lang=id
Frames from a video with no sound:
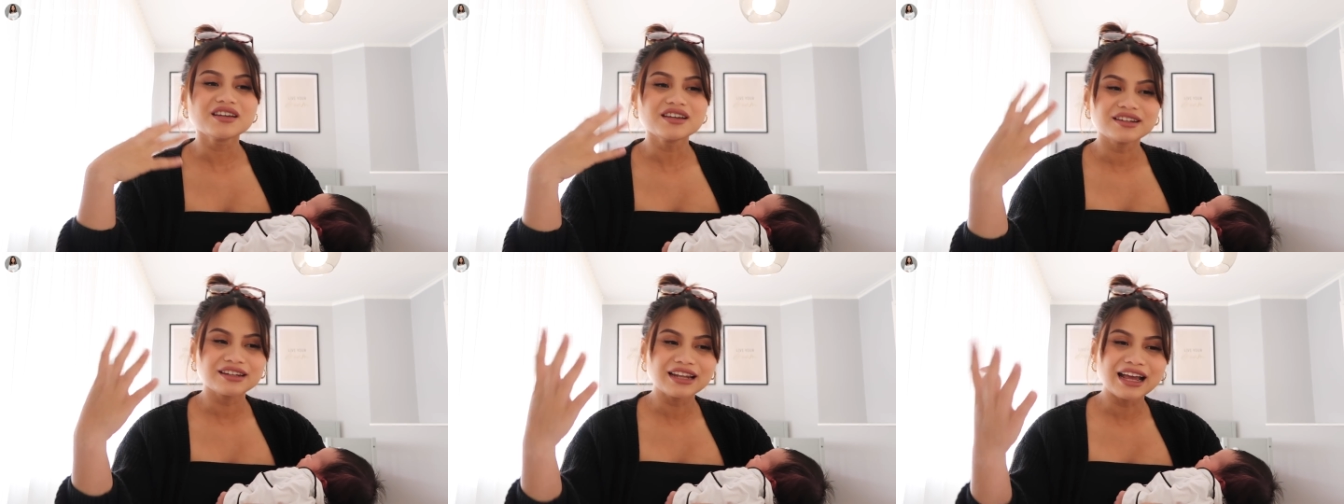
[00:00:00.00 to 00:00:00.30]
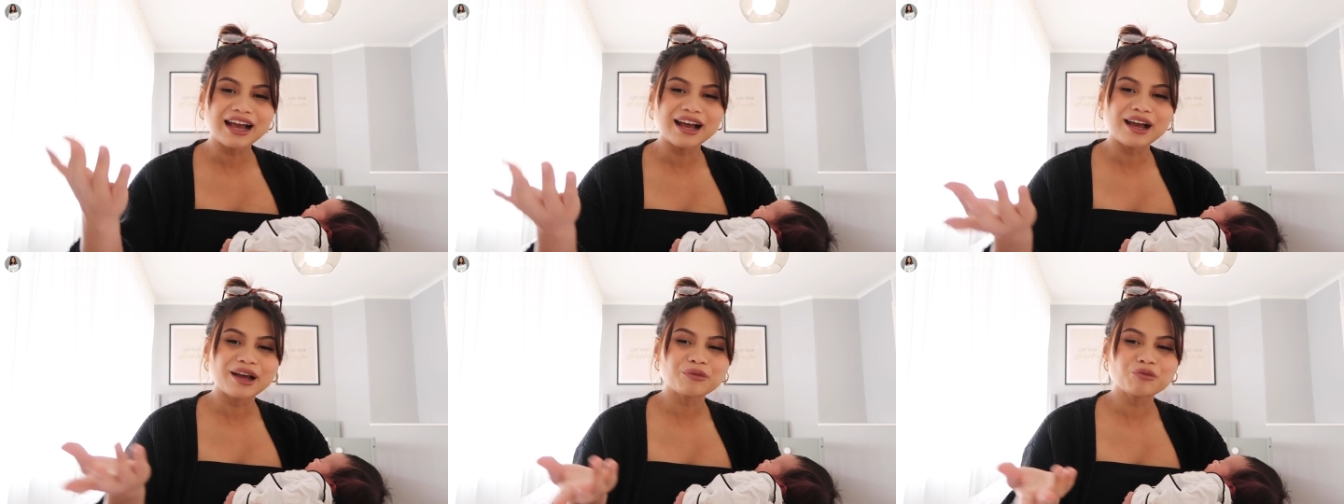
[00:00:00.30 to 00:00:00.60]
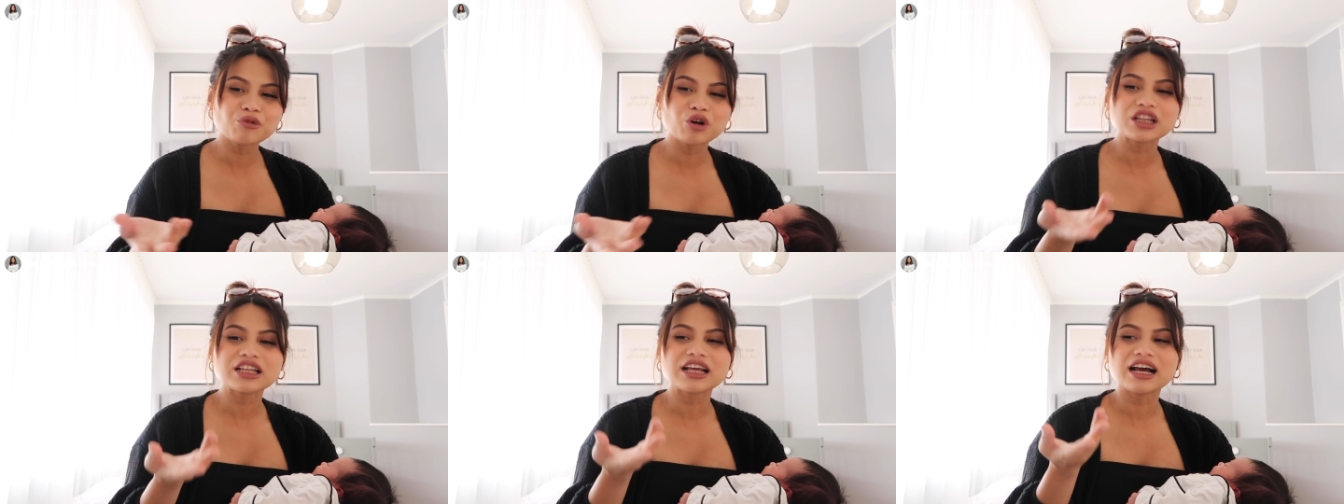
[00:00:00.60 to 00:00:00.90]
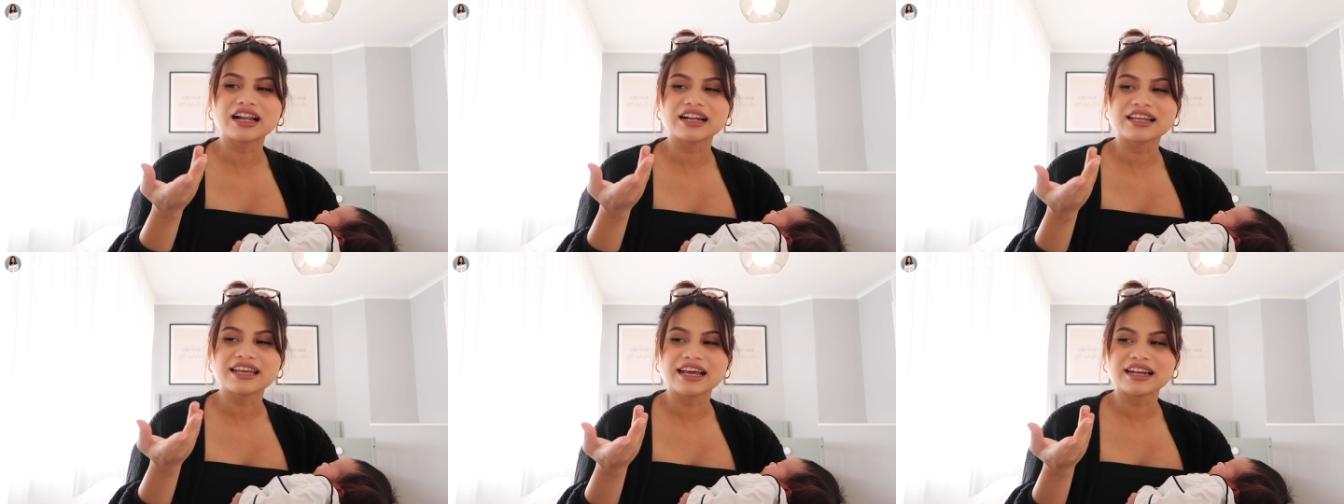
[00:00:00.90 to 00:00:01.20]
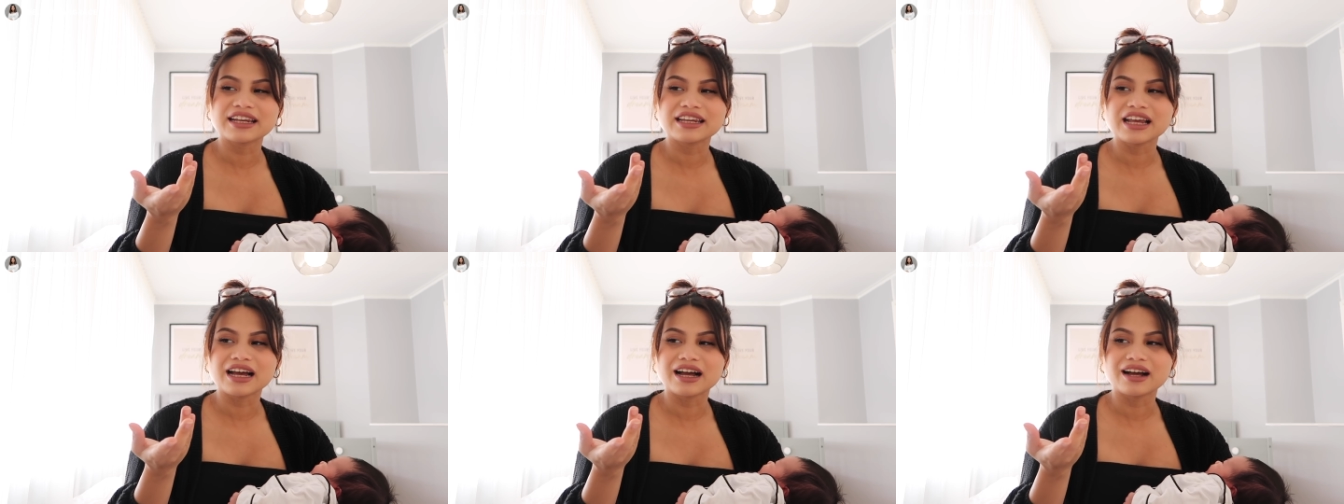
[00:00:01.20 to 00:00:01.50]
dan buat
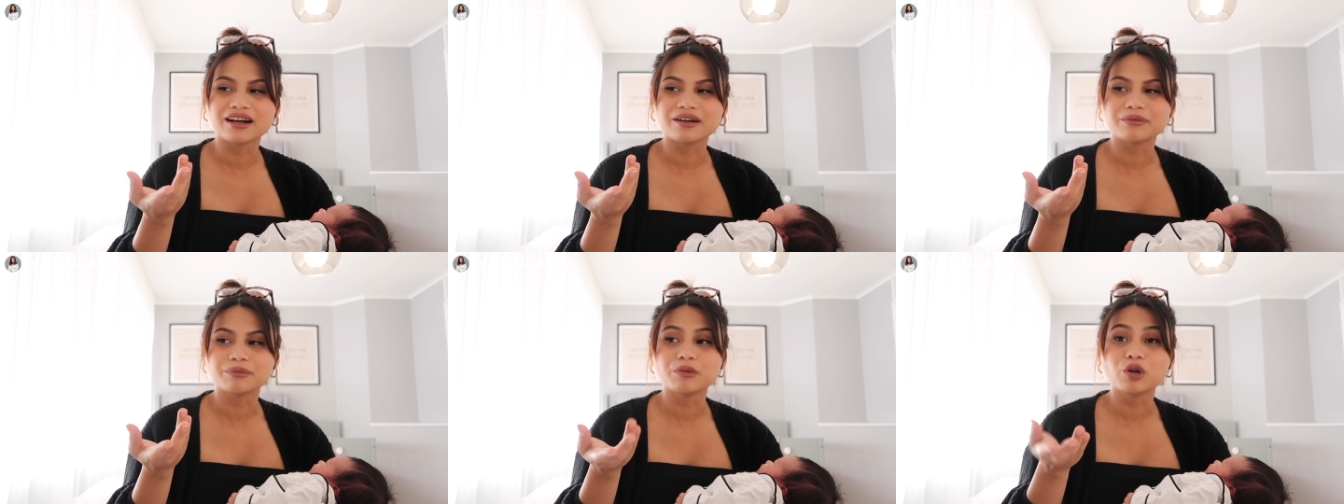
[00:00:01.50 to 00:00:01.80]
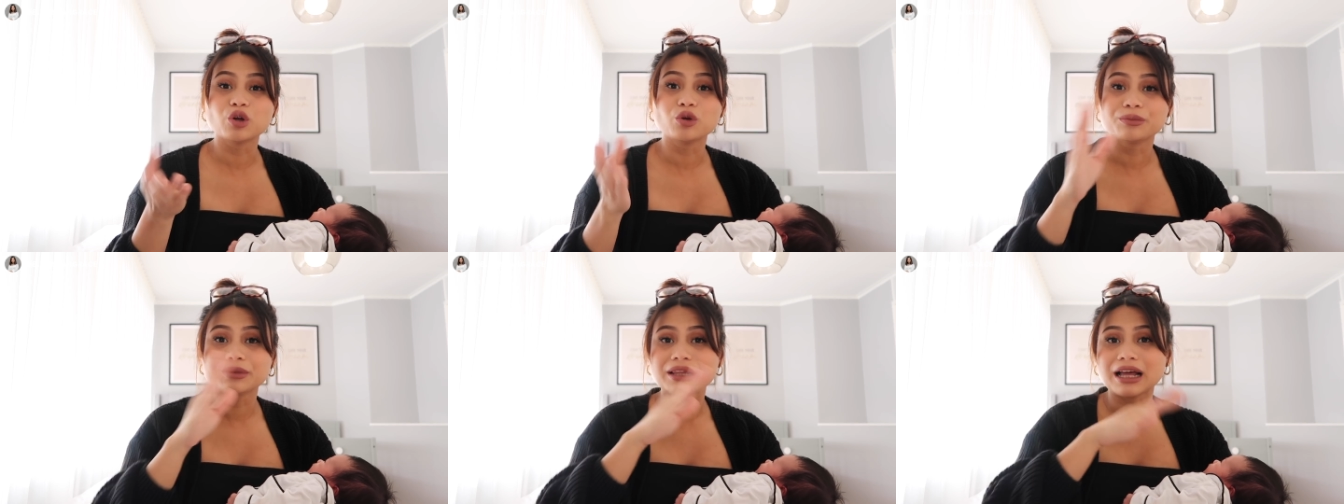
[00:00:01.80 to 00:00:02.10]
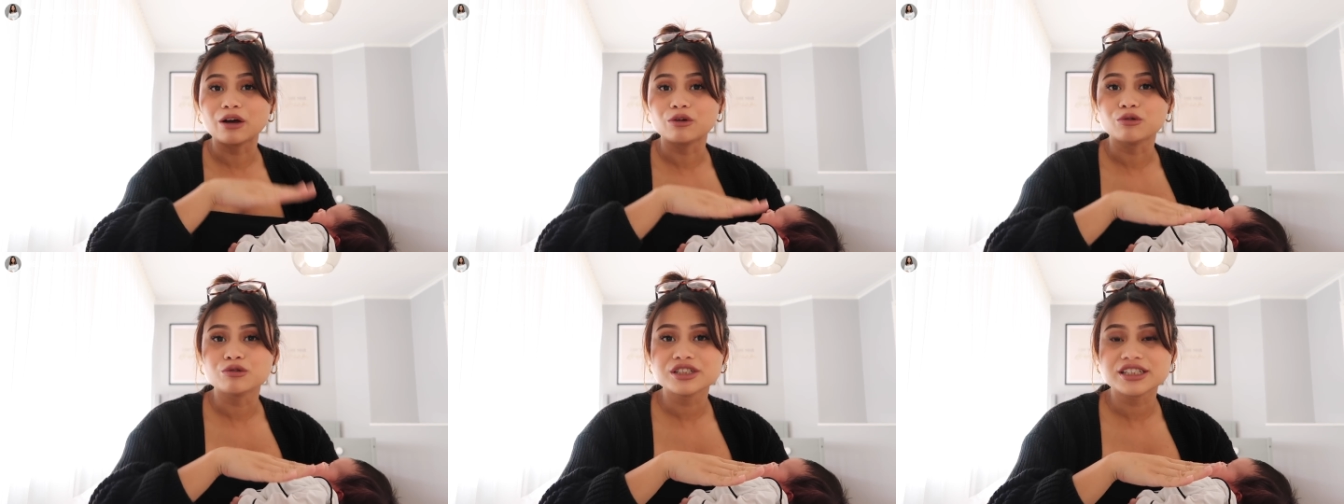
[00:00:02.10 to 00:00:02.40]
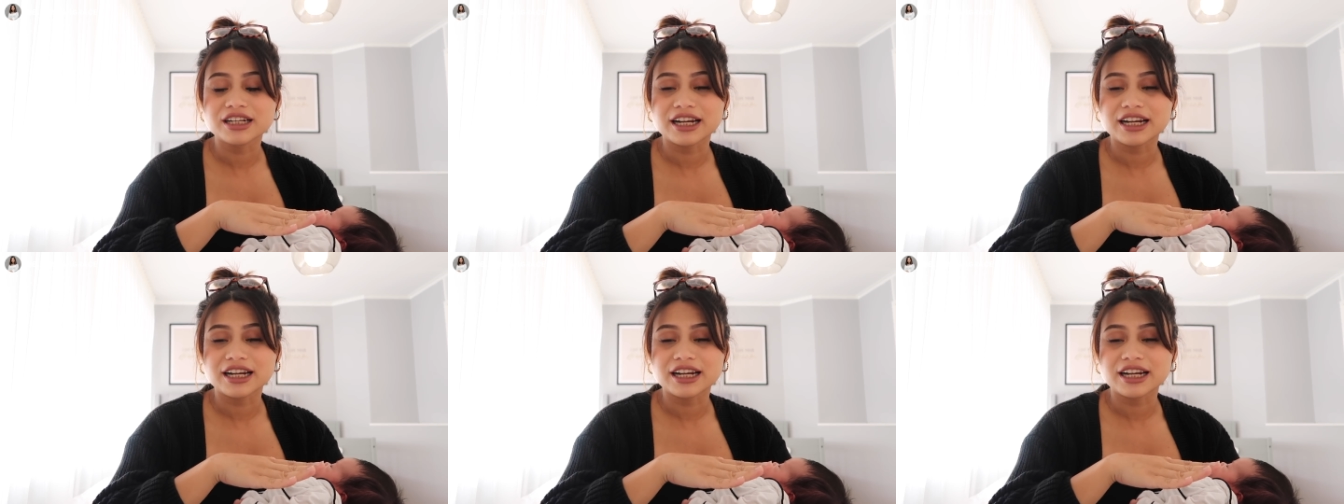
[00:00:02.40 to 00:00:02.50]
kalian yang belum tahu